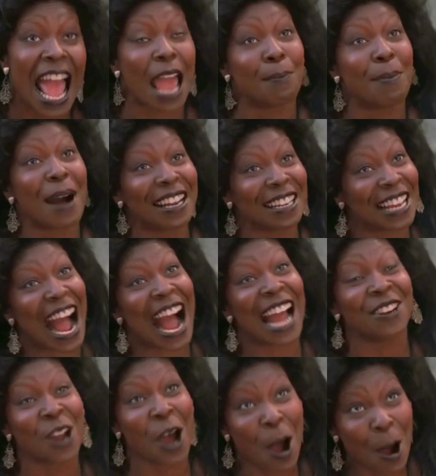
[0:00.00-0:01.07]
Dai, Molly,
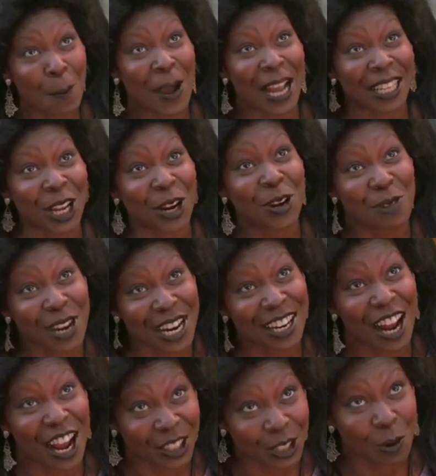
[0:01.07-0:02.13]
so anche di quel paio di
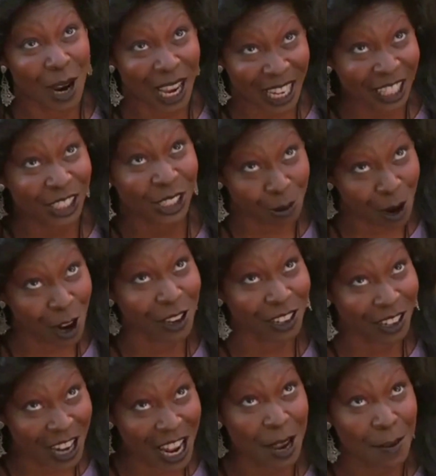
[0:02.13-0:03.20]
mutande verdi su cui hai
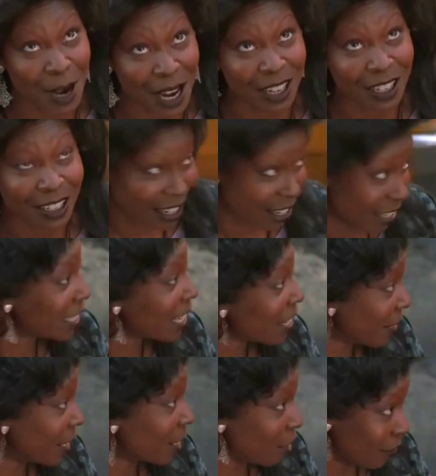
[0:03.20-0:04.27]
scritto il tuo nome.
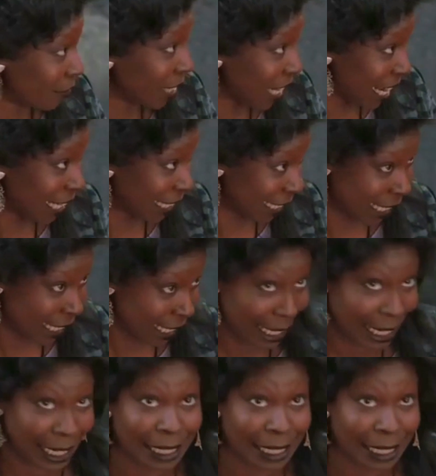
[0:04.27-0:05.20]
Più intimo di così non vado, ti